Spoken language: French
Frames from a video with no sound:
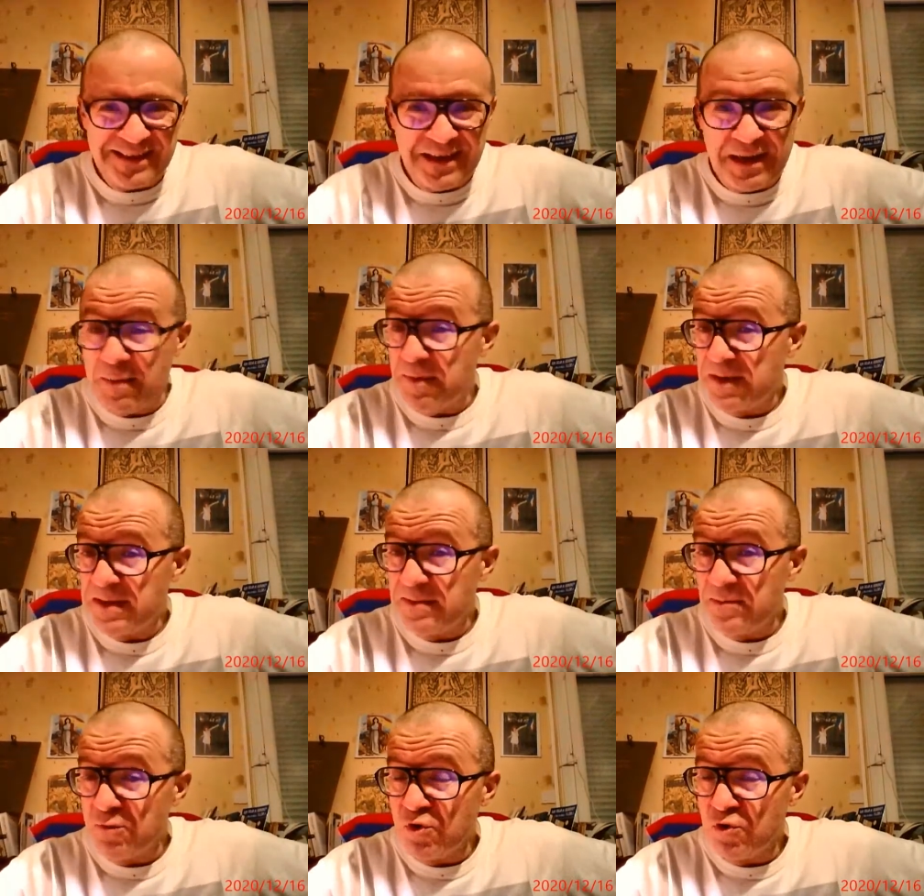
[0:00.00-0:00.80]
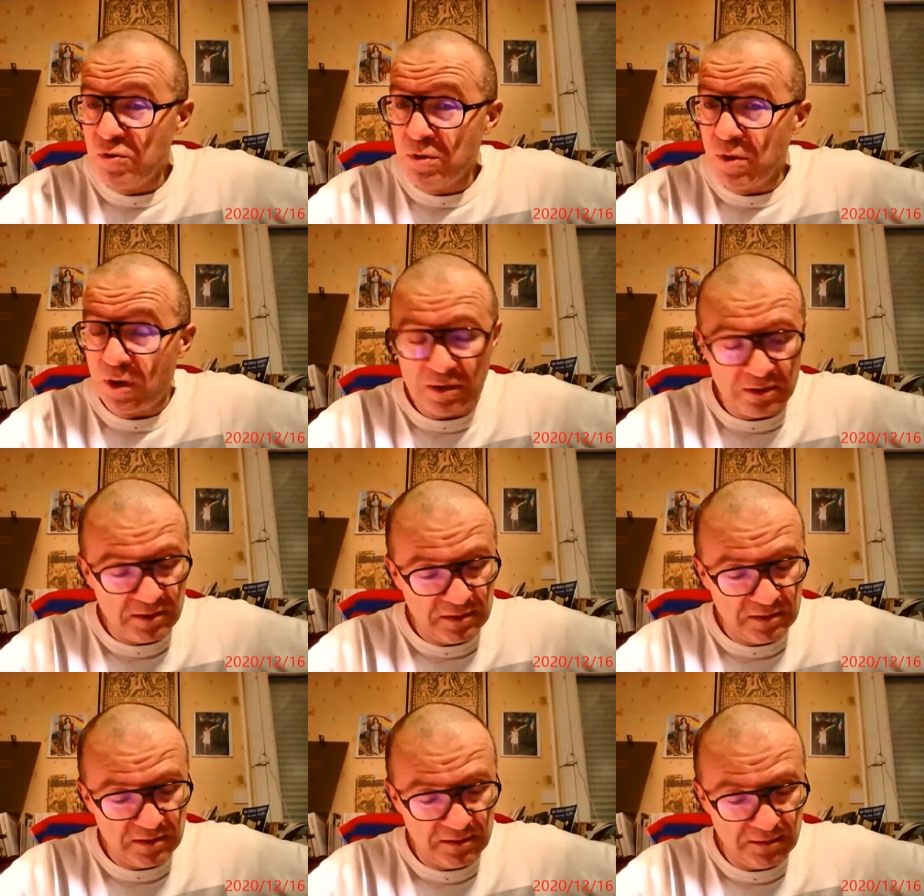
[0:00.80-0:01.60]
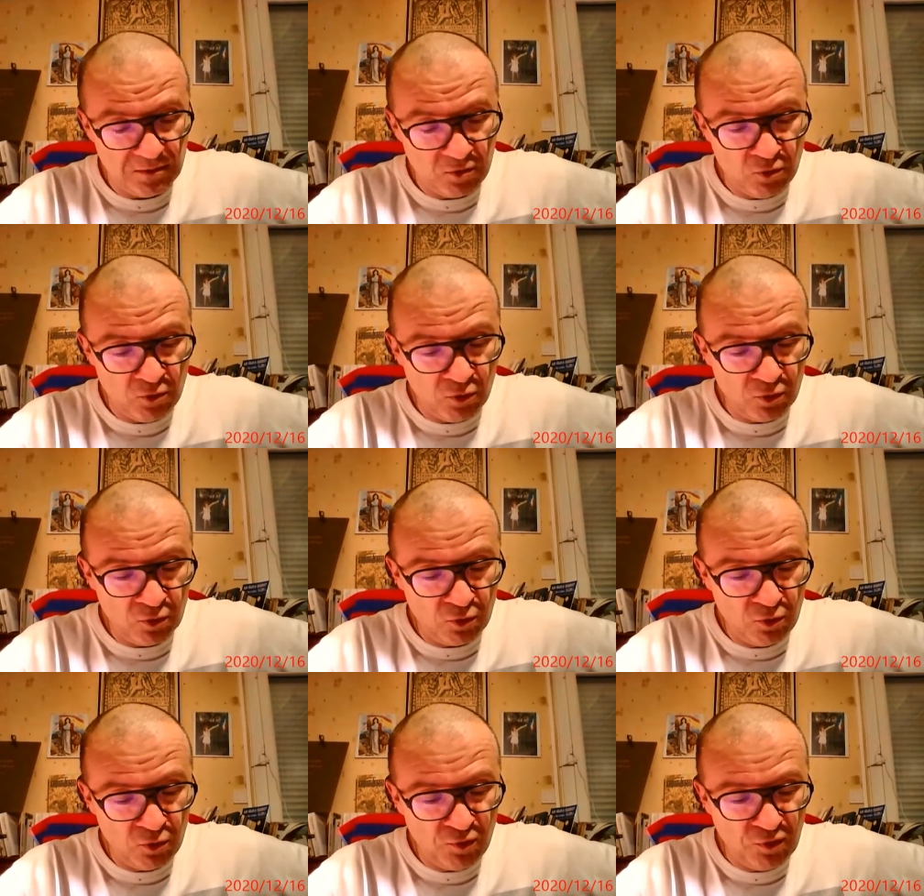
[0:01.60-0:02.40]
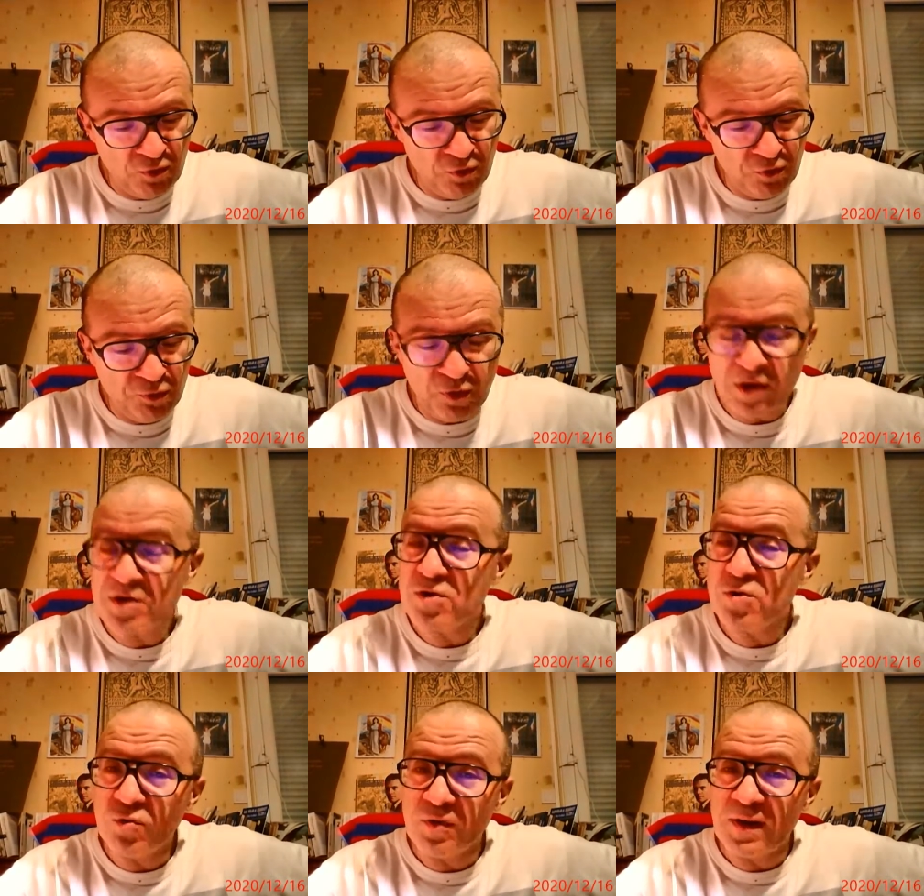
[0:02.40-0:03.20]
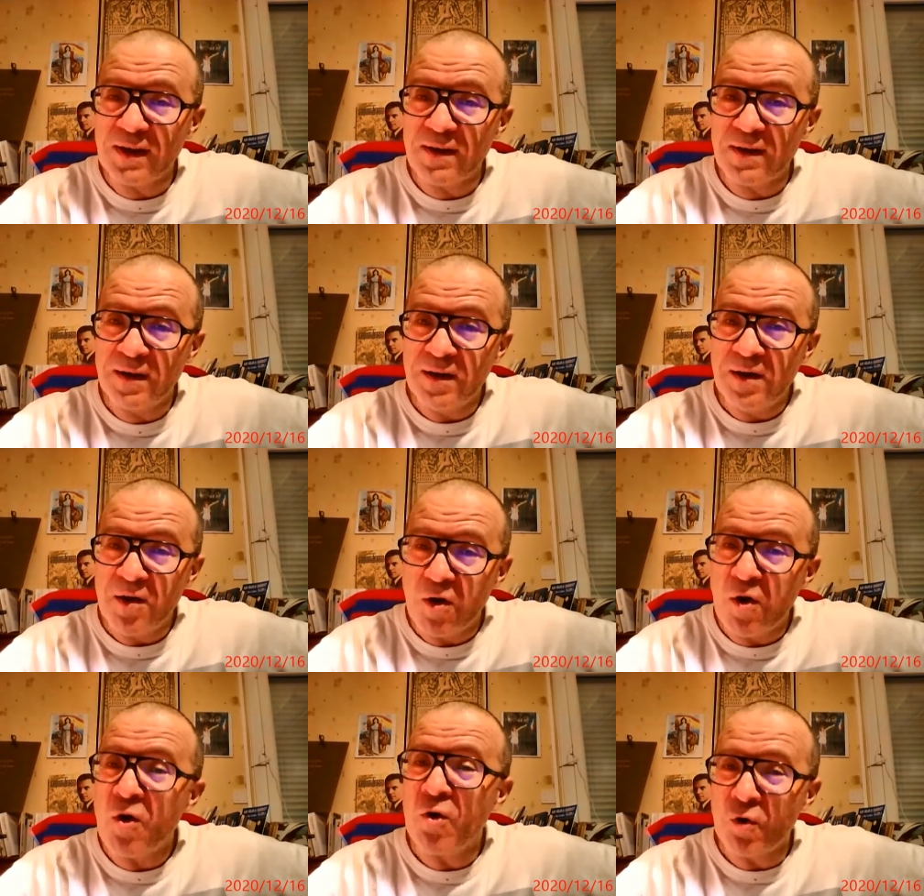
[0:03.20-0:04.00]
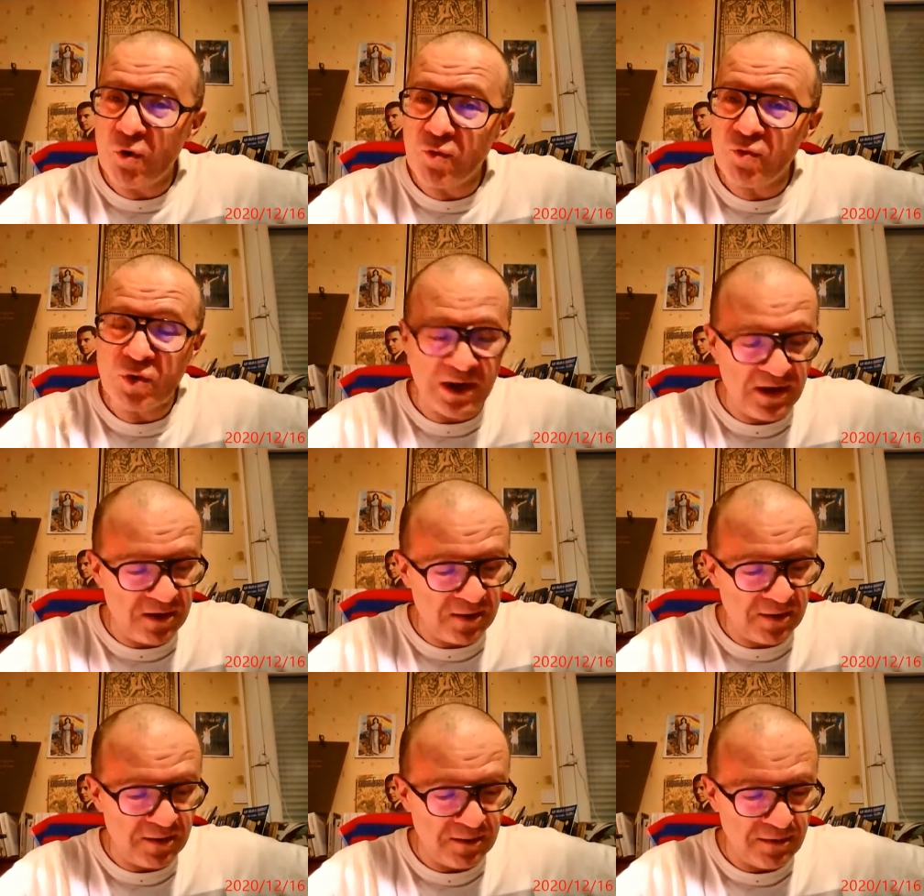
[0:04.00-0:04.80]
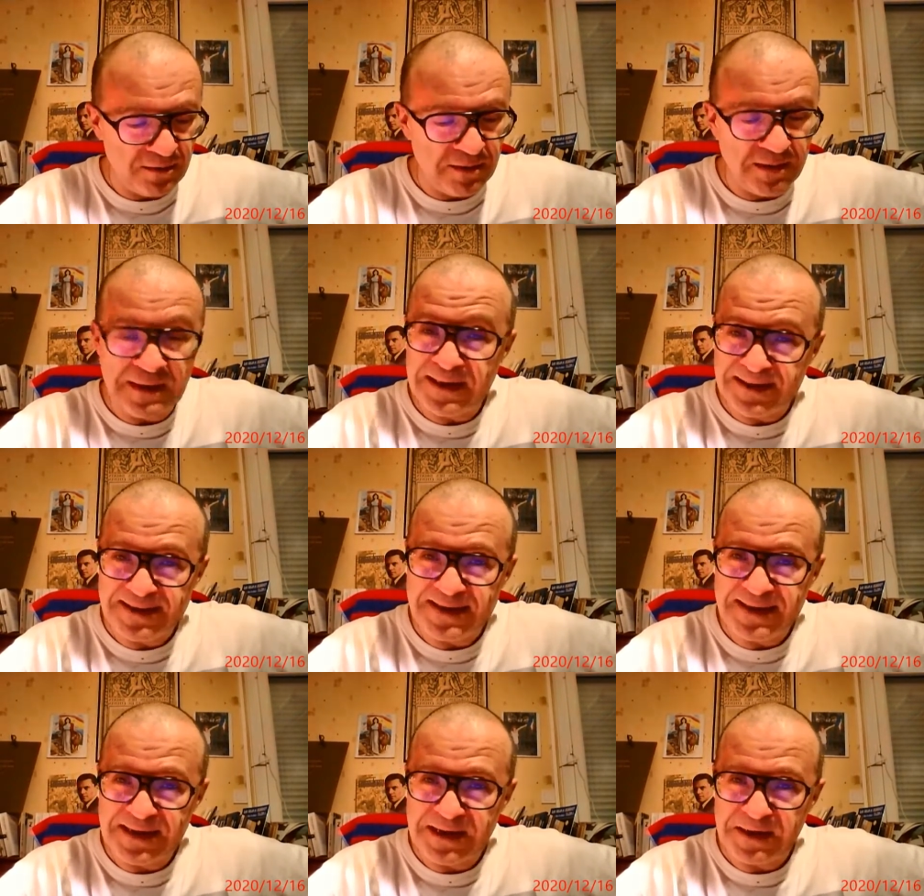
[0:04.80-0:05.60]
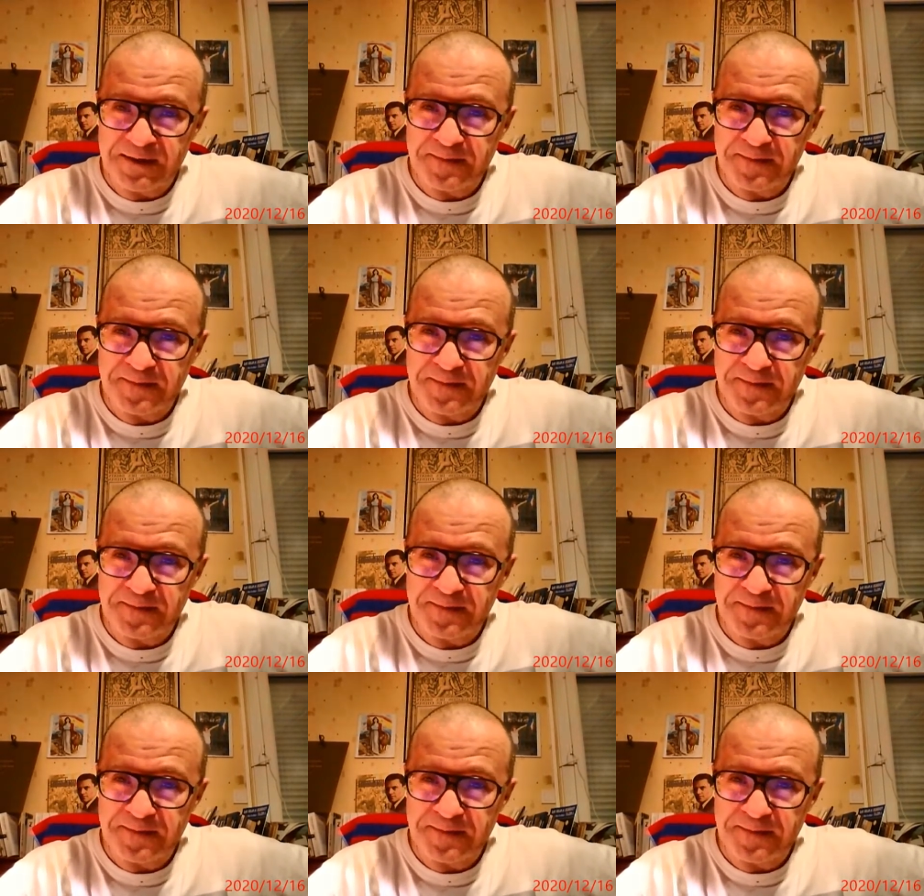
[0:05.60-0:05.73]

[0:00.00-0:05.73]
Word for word: la maxime du jour, on retrouve une force nouvelle en revoyant les siens.